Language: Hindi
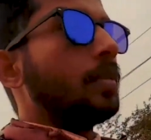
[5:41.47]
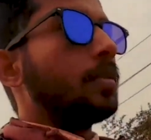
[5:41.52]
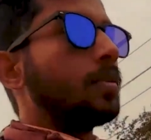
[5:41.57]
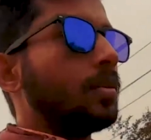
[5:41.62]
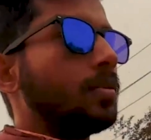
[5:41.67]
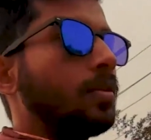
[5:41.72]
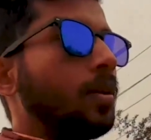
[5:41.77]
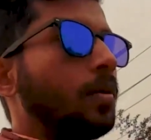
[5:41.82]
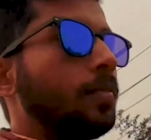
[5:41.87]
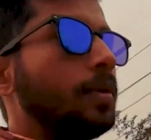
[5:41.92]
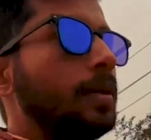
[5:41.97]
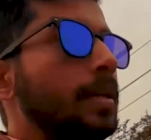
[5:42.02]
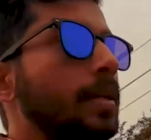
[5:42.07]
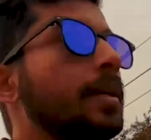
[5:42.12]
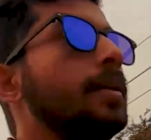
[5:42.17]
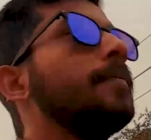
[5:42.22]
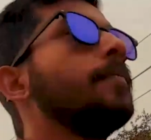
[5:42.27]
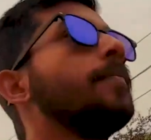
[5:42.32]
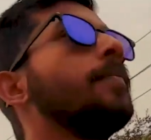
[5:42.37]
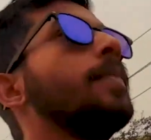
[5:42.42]
तो नॉर्मली
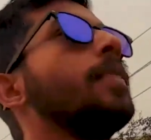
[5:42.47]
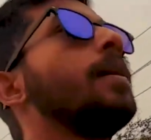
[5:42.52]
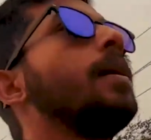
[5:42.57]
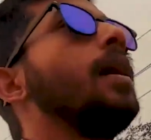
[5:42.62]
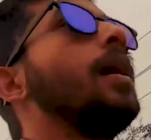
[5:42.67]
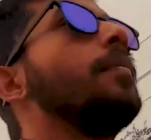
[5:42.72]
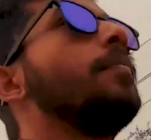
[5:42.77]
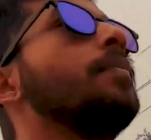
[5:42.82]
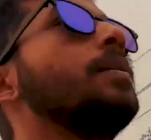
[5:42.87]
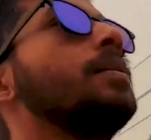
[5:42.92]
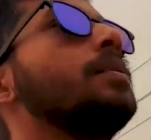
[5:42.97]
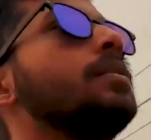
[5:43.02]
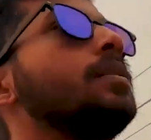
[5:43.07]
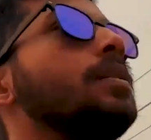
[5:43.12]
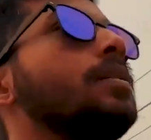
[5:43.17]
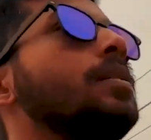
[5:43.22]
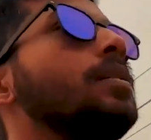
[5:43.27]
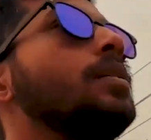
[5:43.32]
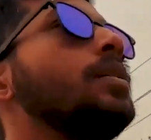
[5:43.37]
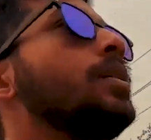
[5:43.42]
आप
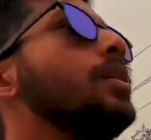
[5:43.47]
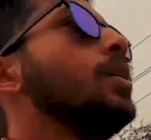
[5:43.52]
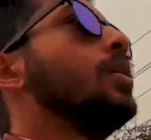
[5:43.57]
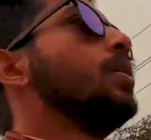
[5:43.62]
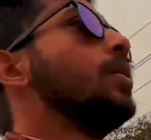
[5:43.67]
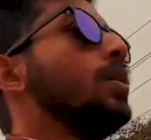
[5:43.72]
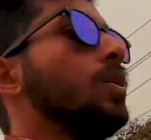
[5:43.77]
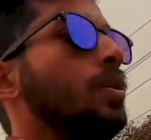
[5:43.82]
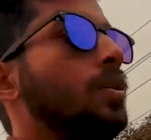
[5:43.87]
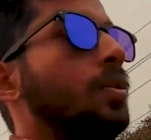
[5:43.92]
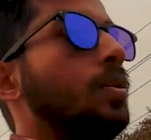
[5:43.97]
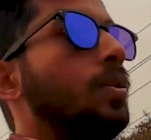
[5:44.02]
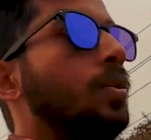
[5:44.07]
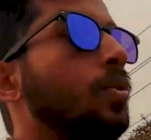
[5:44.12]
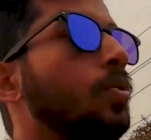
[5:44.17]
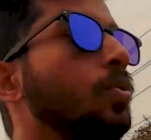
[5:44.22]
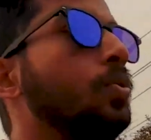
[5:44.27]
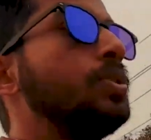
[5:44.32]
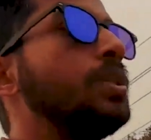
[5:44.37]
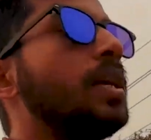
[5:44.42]

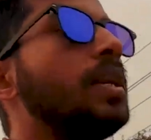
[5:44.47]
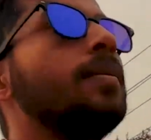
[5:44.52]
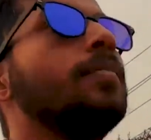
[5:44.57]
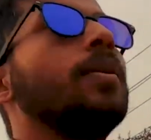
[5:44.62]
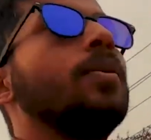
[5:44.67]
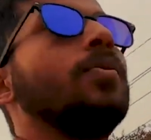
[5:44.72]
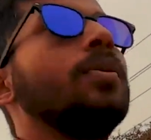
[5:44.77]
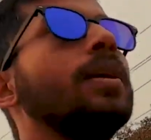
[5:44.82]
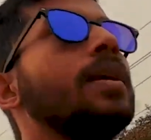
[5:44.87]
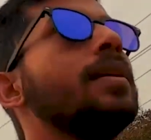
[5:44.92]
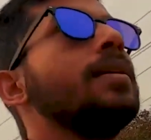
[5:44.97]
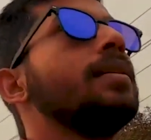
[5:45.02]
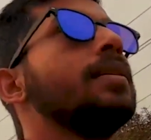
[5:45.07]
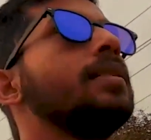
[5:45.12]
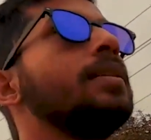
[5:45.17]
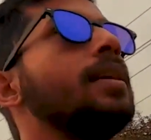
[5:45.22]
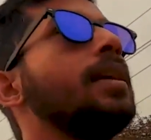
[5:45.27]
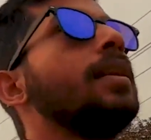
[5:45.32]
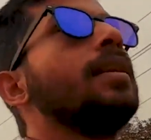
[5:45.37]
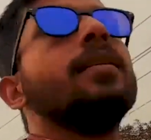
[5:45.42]
लूज़र ही बनोगे
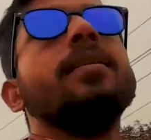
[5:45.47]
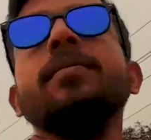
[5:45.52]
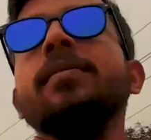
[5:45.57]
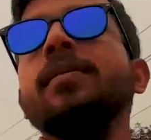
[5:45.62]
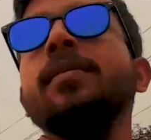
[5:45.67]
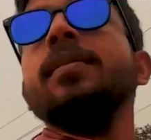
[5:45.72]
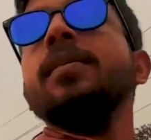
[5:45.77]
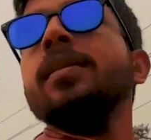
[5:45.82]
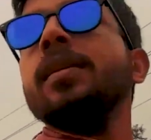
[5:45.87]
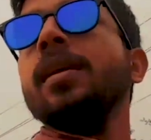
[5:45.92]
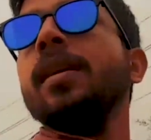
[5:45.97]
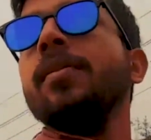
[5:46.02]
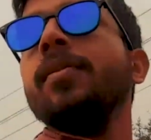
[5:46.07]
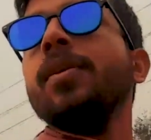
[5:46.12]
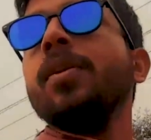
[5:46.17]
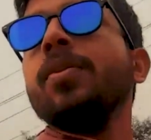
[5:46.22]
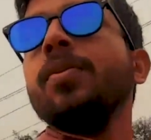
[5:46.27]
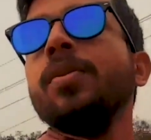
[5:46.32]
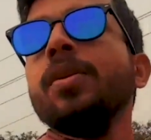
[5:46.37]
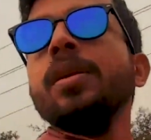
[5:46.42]
इसके अलावा
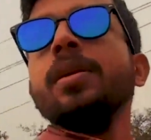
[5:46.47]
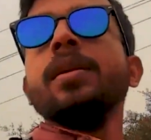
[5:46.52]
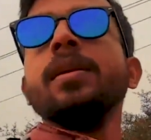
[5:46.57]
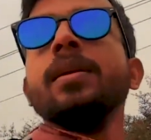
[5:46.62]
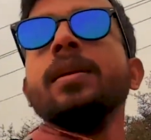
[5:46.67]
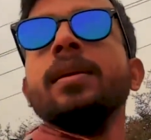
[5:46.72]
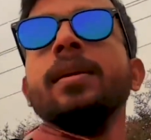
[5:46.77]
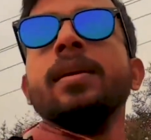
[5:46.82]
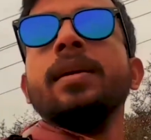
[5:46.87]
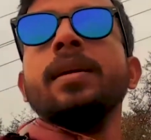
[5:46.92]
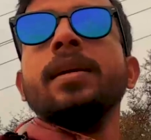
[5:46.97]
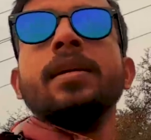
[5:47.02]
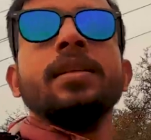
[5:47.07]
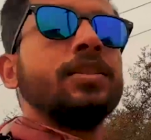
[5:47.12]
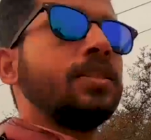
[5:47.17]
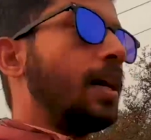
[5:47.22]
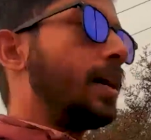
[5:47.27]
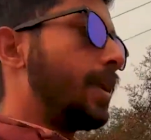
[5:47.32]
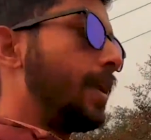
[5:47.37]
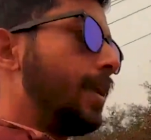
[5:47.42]
और कोई
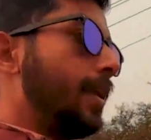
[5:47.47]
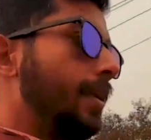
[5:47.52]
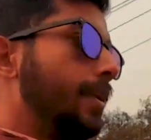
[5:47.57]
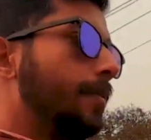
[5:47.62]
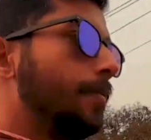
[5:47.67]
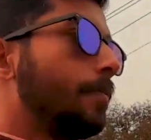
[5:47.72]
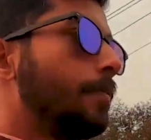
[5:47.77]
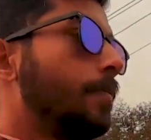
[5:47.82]
चारा नहीं